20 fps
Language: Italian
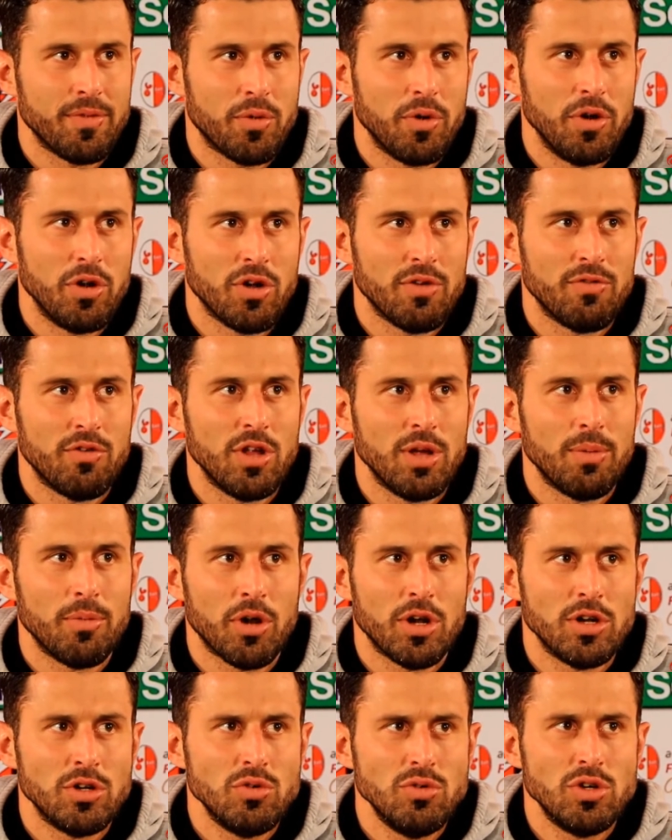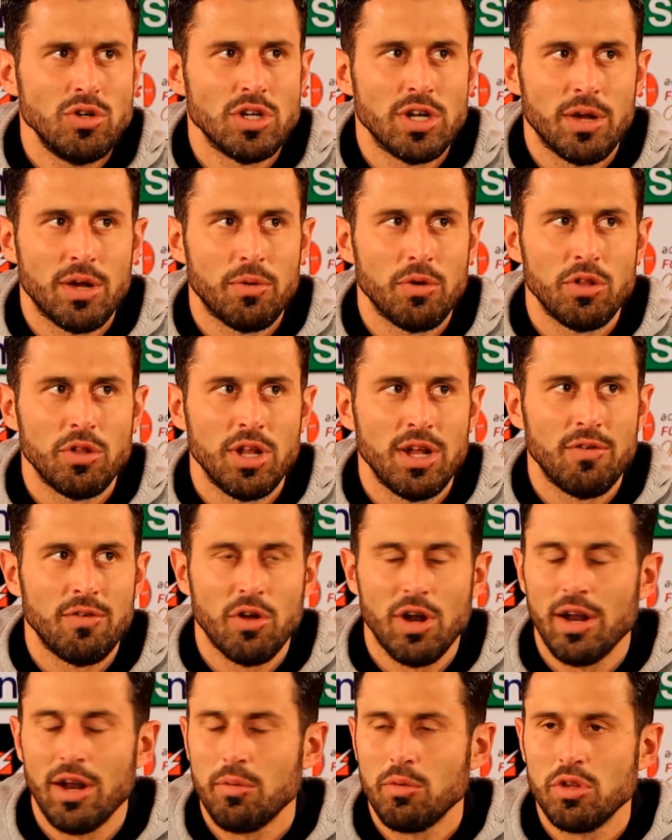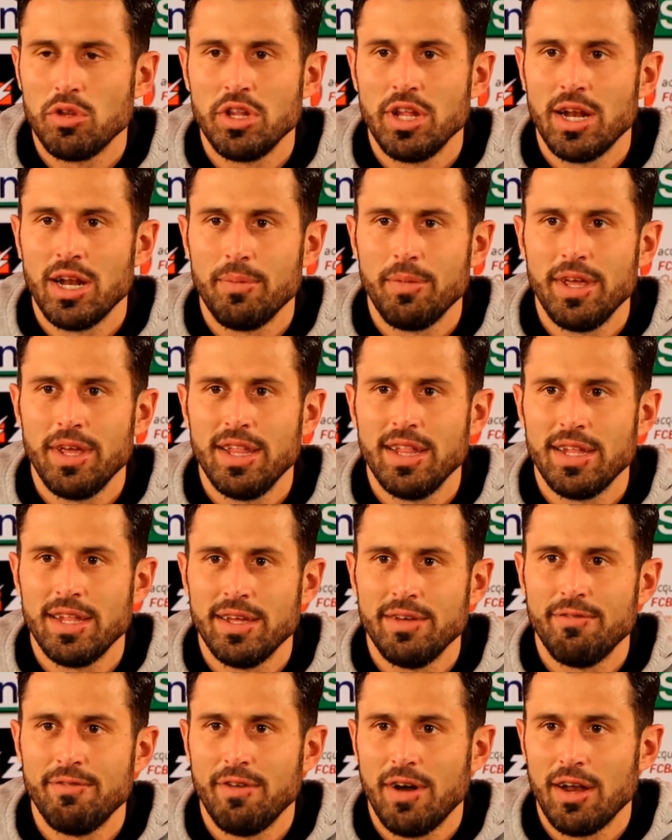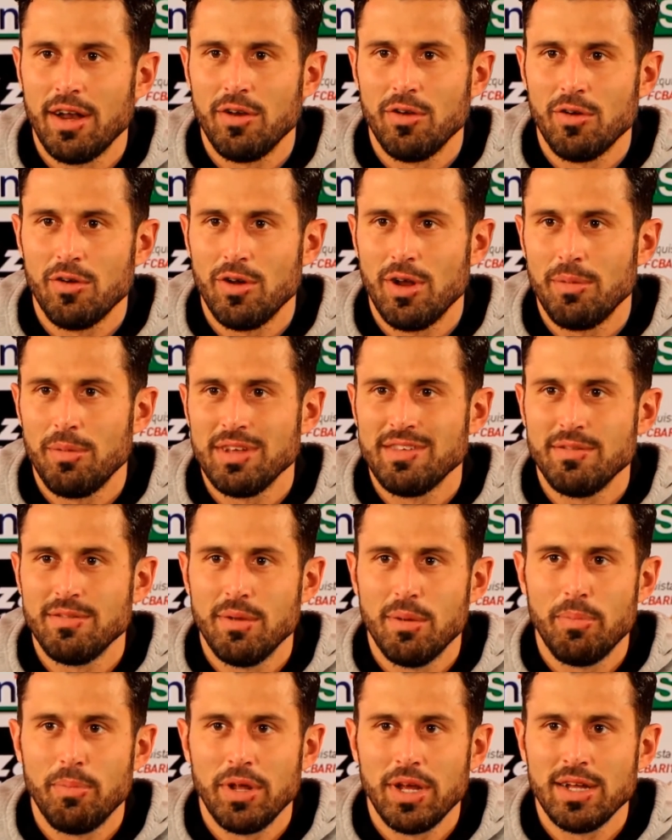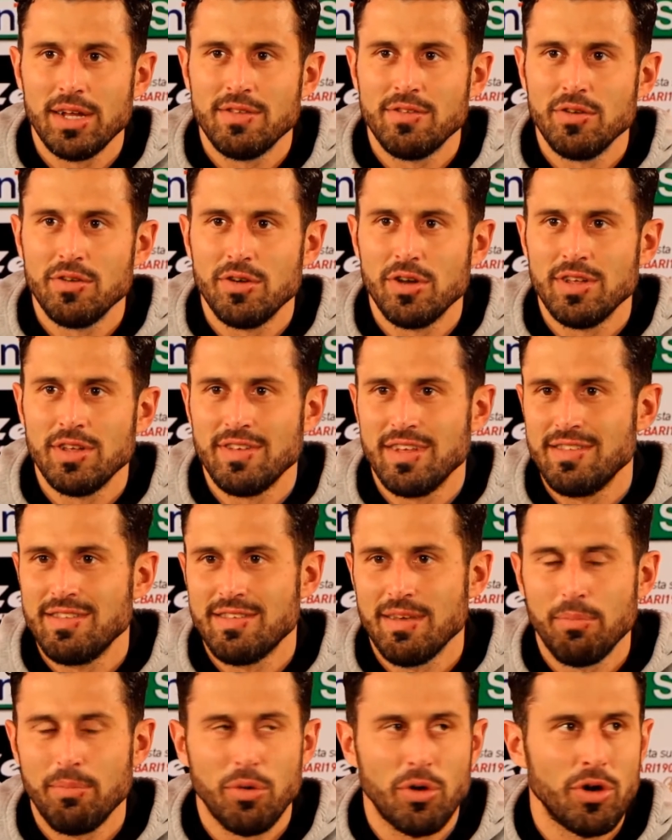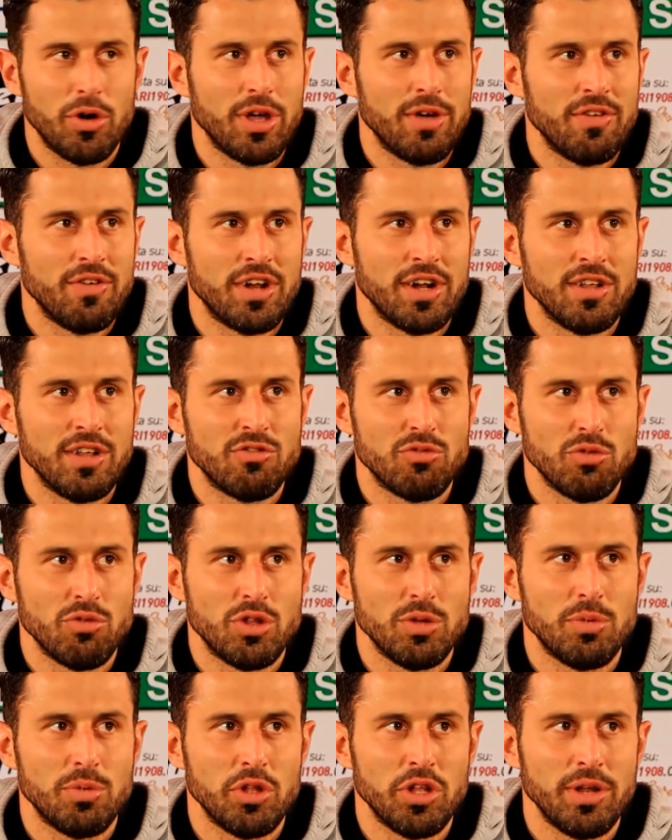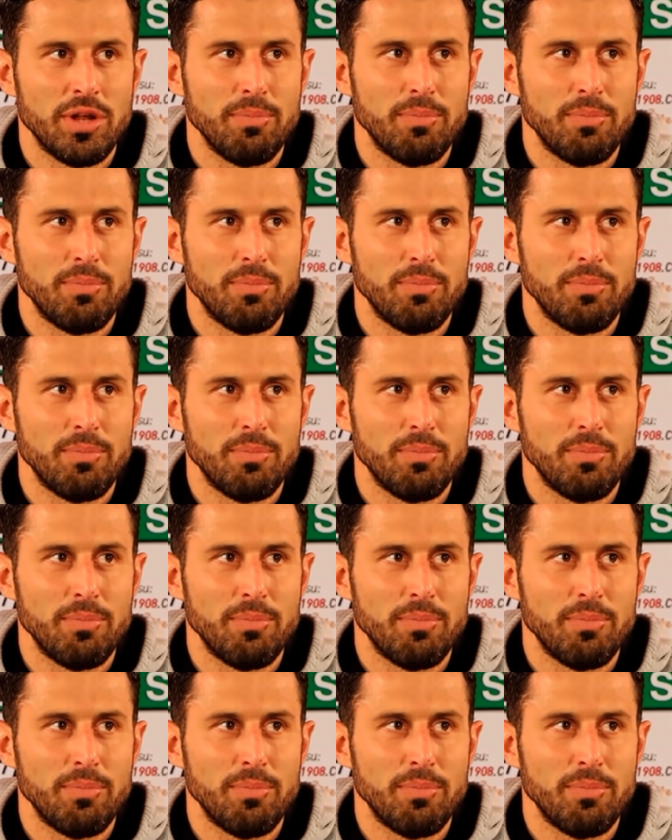quello che vogliamo raggiungere, quello di lavorare quotidianamente e farlo con la massima applicazione senza poi avere nessun tipo di